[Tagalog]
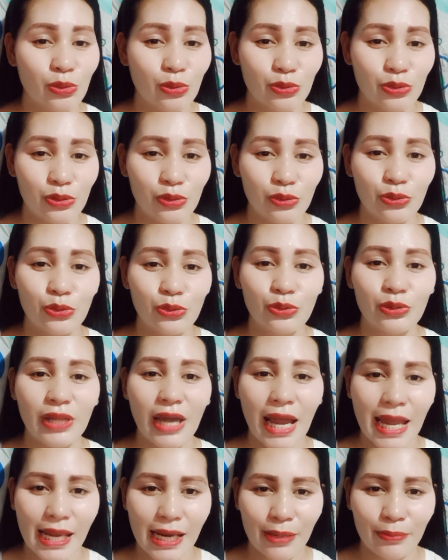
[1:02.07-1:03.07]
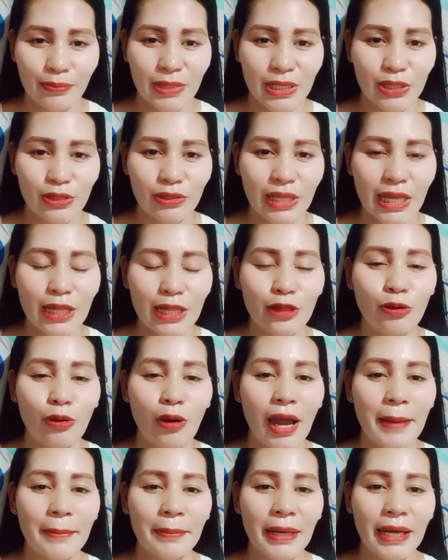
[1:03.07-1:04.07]
gusto nyo dahil ang video na ito
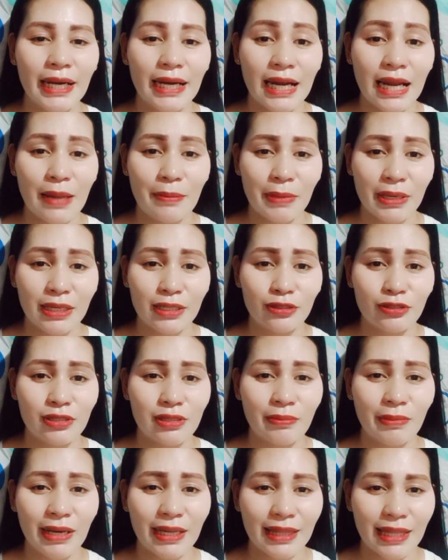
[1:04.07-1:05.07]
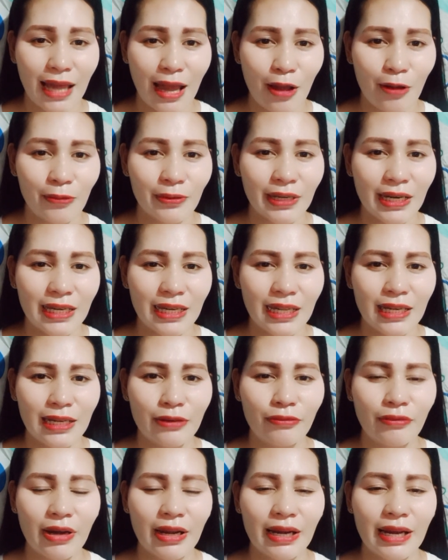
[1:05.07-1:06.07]
ay para lamang ito sa mga taong na naniniwala
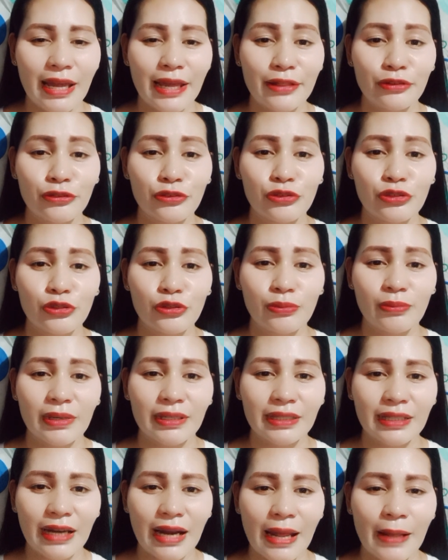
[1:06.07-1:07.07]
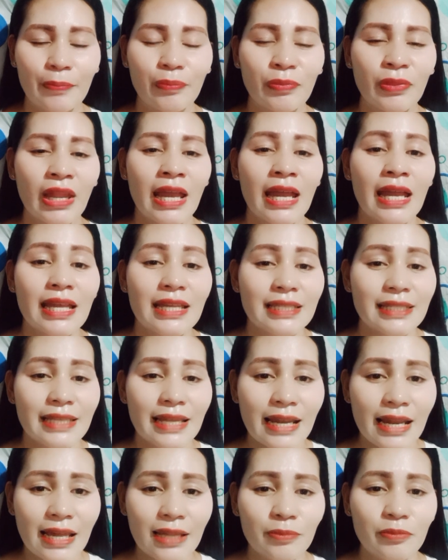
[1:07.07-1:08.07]
naniniwala and gusto mag-try. Sa
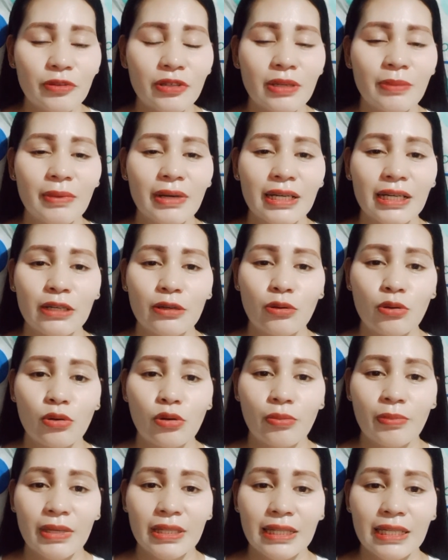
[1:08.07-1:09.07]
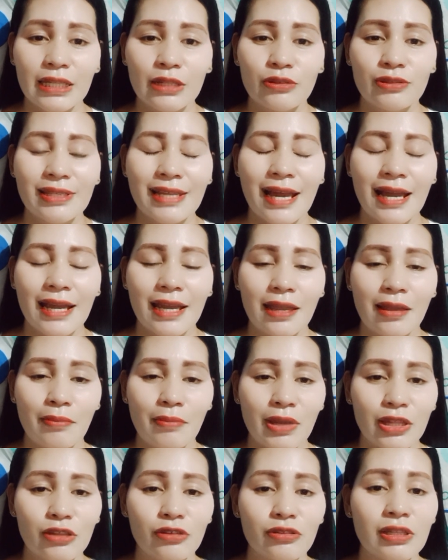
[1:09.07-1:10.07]
lahat po ng mga nagko-comment dito sa aking
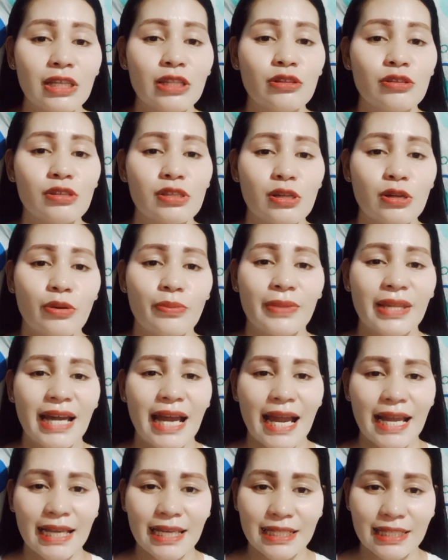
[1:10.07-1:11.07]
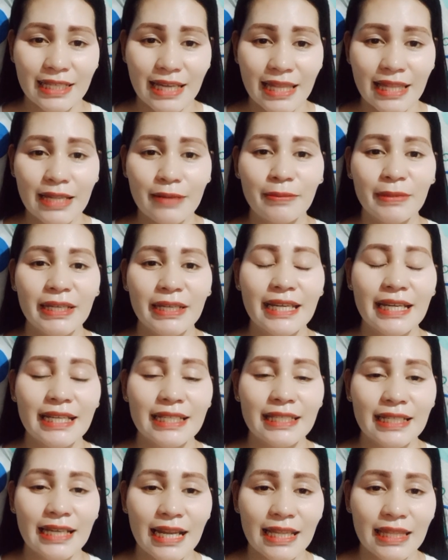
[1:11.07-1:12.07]
video dito sa loob ng aking channel,
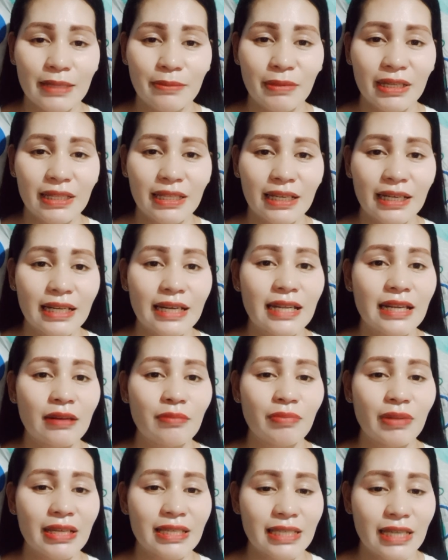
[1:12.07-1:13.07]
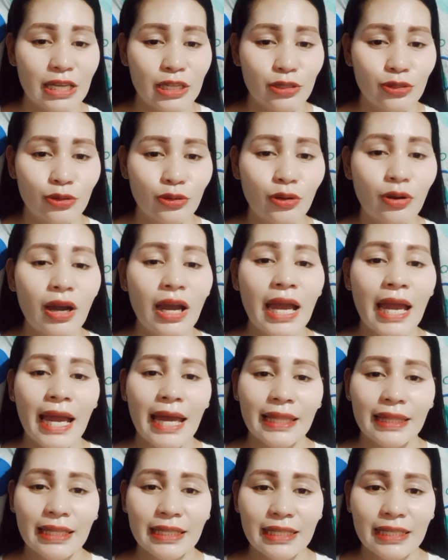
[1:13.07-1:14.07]
mag-ingat sa lahat ng mga nagre-reply sa inyo
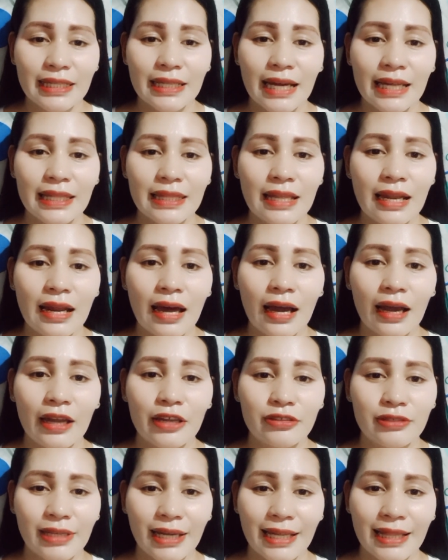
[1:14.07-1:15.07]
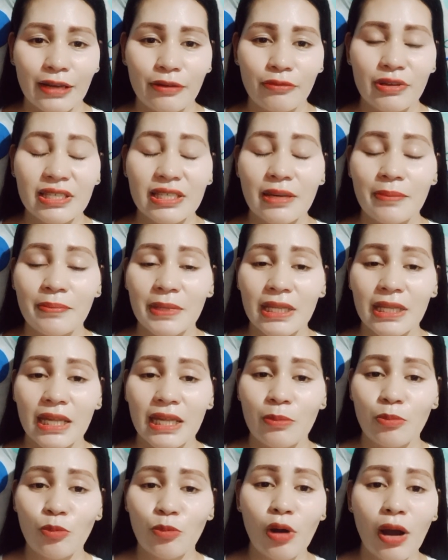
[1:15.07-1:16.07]
na dinadala kayo sa kanang WhatsApp ni
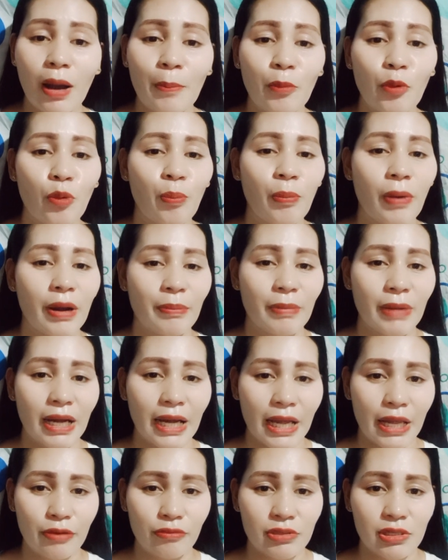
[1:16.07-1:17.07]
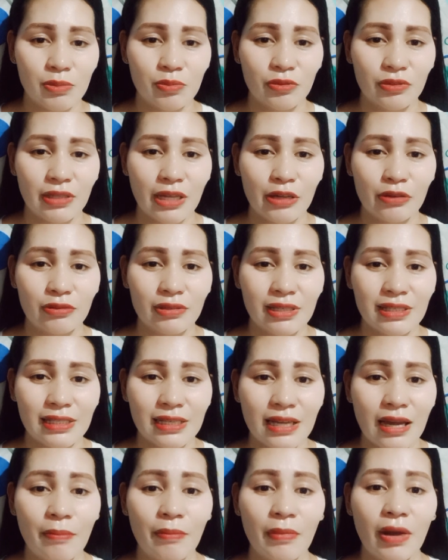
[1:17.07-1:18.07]
mo App upang makaiwas po tayo sa
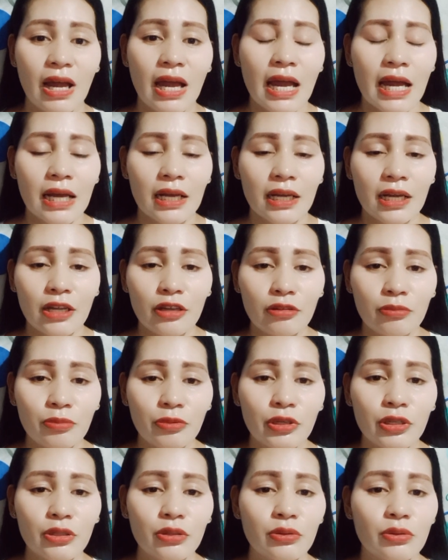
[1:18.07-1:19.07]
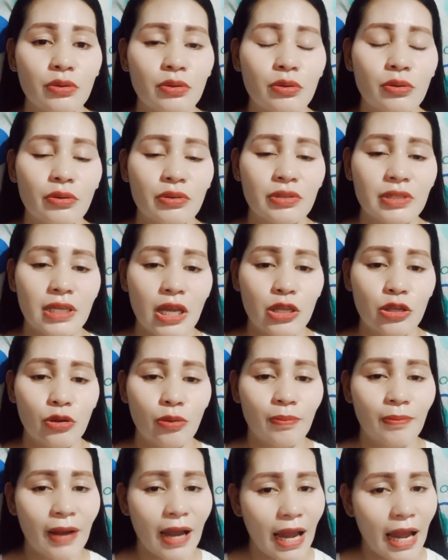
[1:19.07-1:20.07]
scam. Ngayon po ituturo ko sa inyo
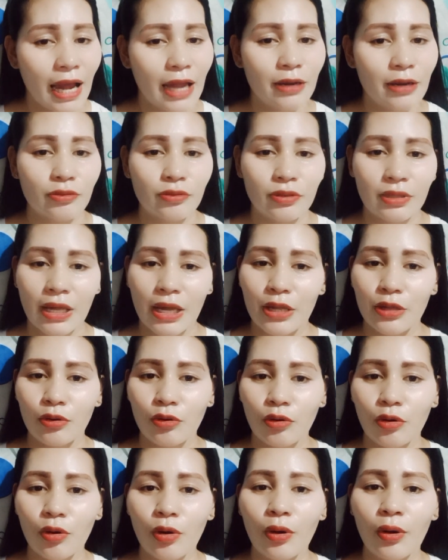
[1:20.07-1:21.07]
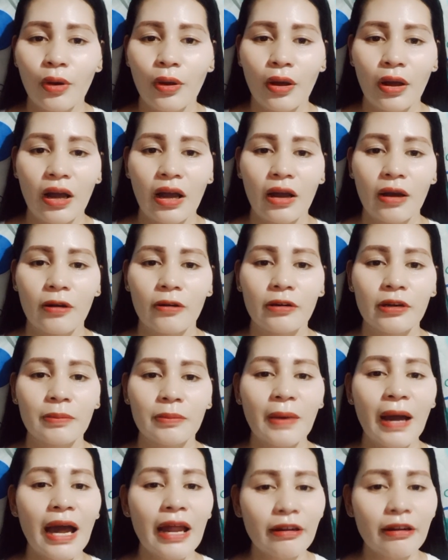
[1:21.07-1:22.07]
paano tayo or
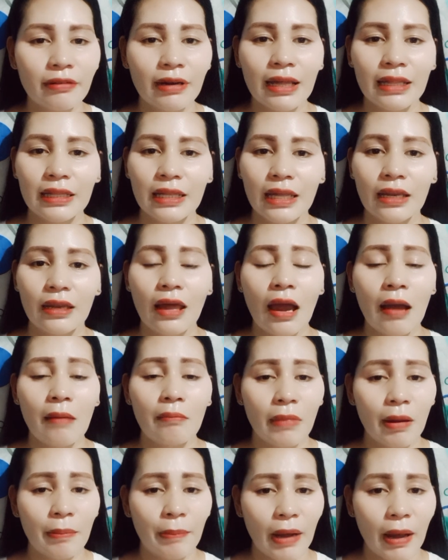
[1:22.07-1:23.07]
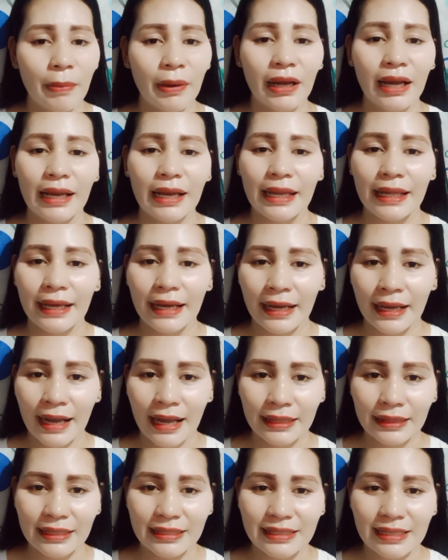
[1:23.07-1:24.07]
paano natin mapapagaling ang
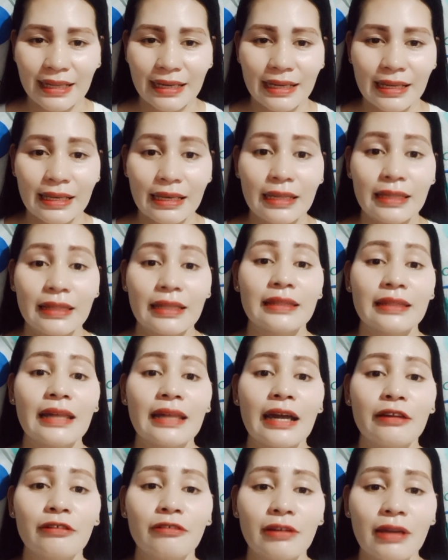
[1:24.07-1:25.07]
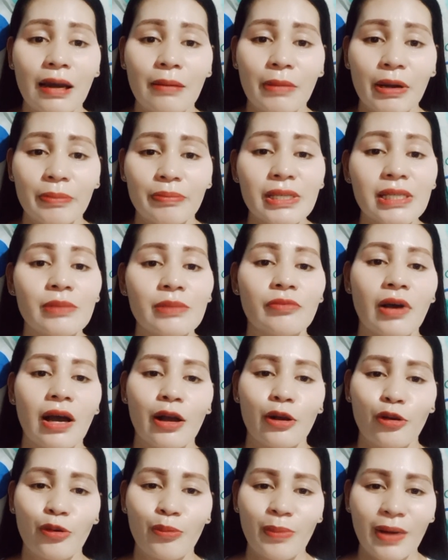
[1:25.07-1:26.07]
ating sarili na tayo lamang mismo
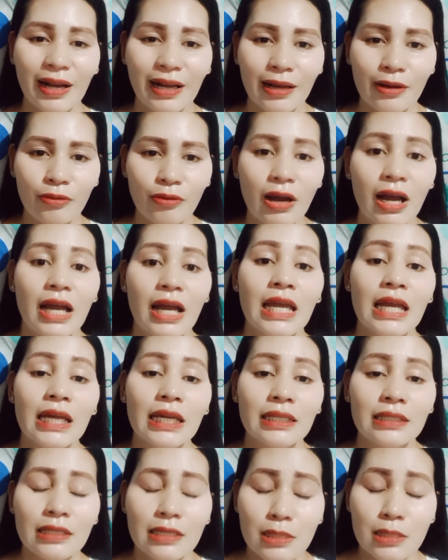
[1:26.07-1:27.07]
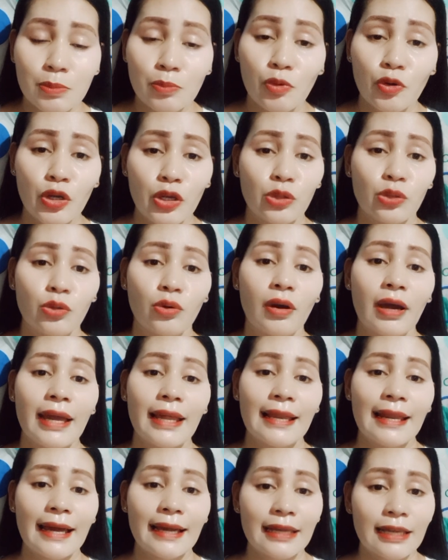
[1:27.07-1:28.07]
ang gumagawa. Yes po, ito
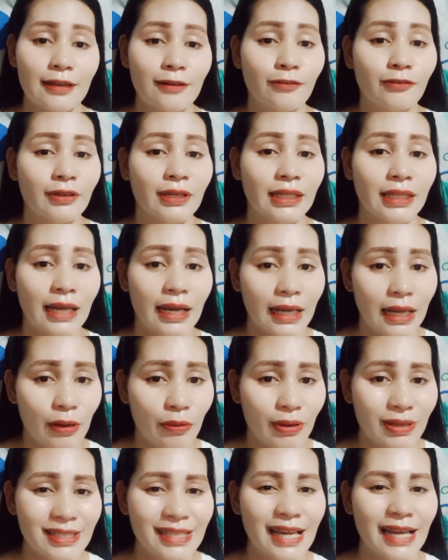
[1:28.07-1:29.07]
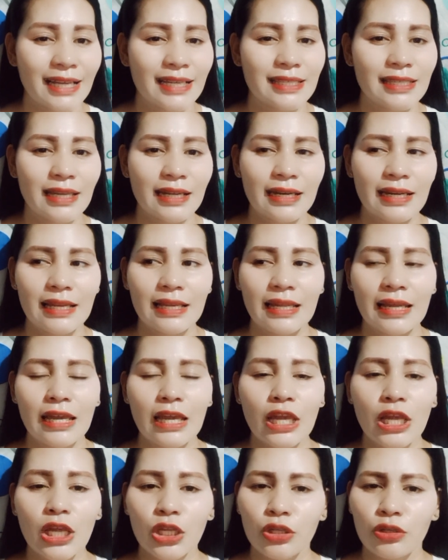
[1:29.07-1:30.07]
ay lagi kong ginagawa sa aking sarili.
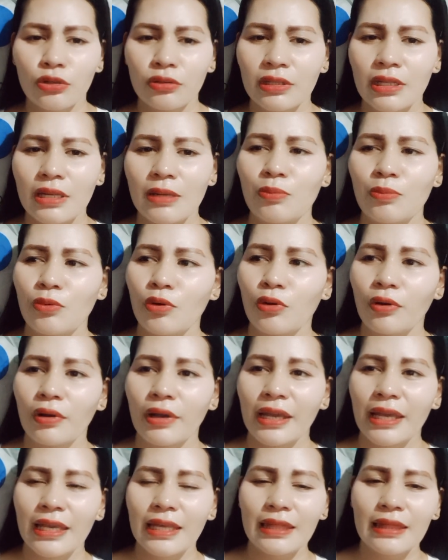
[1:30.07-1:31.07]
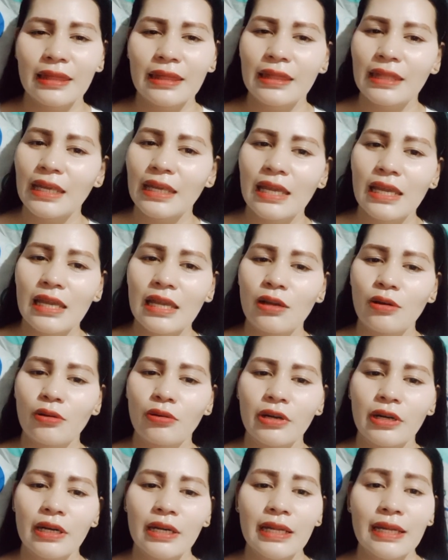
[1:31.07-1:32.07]
Yung tipong hindi
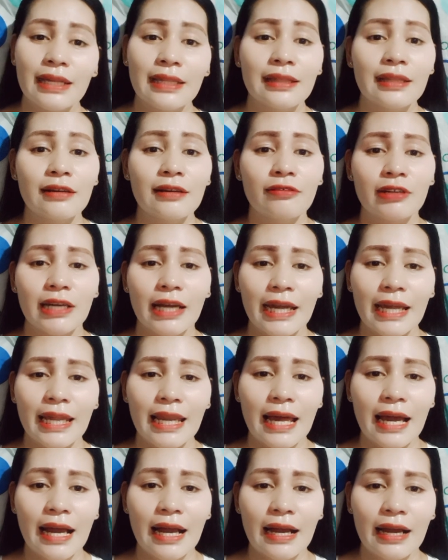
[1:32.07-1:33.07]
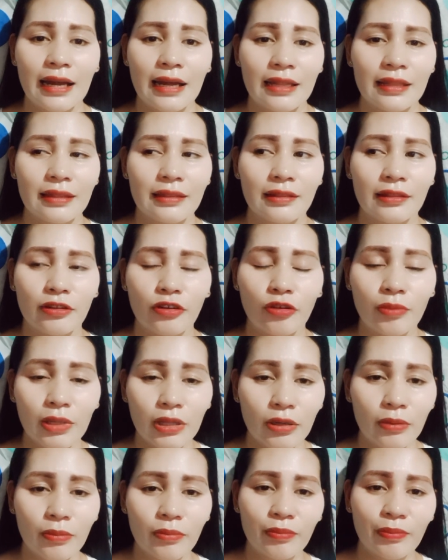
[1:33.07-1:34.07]
or hindi ko na kailangan
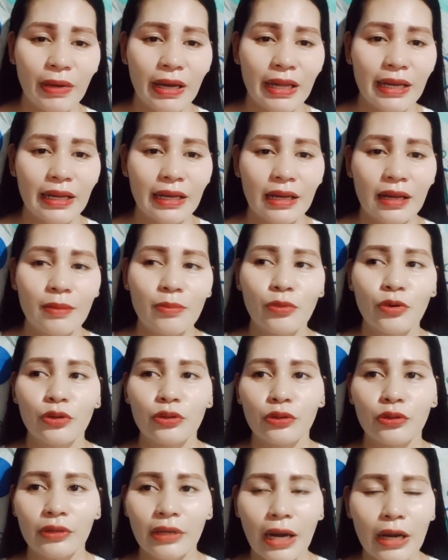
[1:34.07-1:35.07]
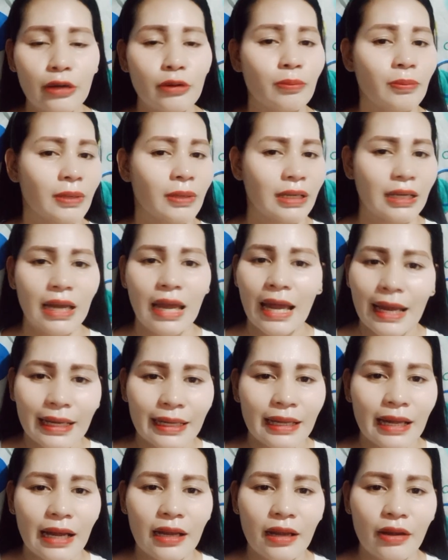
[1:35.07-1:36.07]
uminom pa ng gamot or ano pang
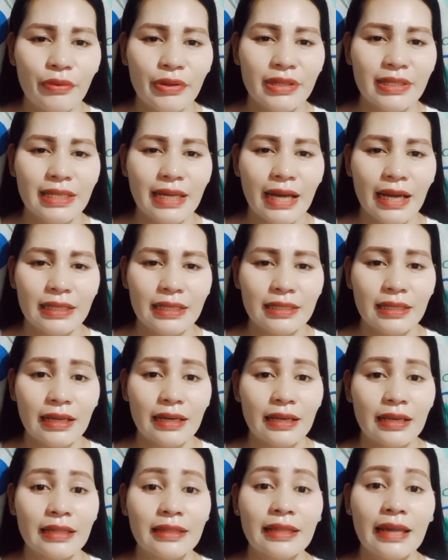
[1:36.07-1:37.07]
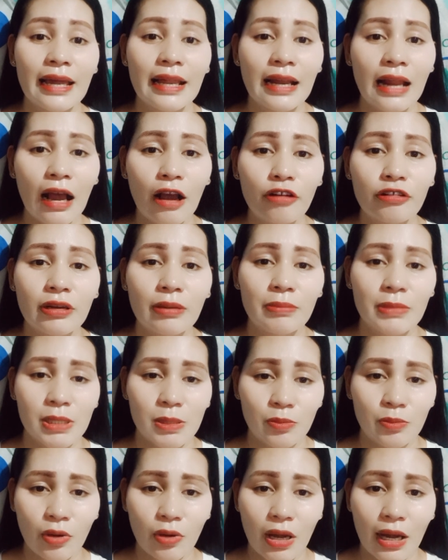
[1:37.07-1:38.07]
gagawin sa aking sarili dahil ako na
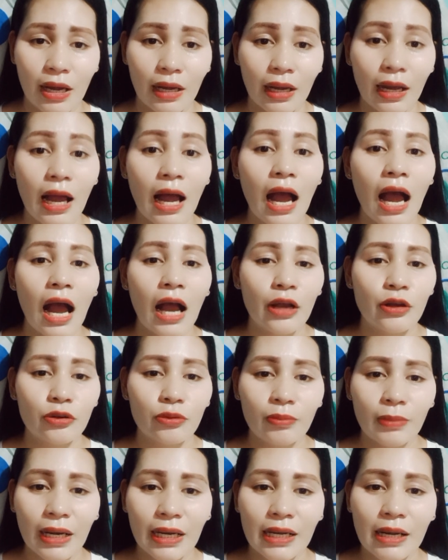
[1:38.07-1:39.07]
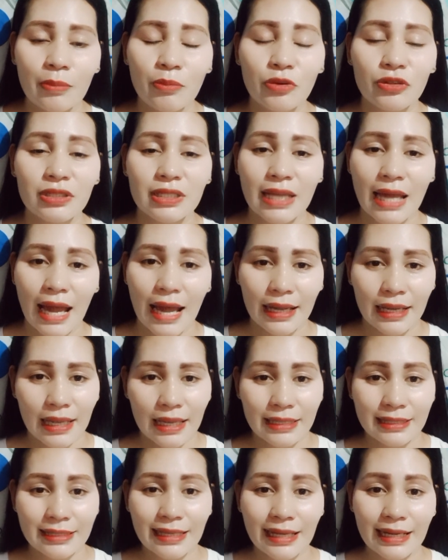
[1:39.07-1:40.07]
mismo ang gumagamot sa
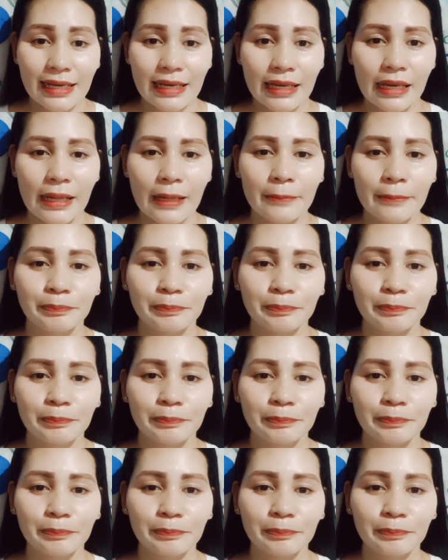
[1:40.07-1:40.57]
aking sarili.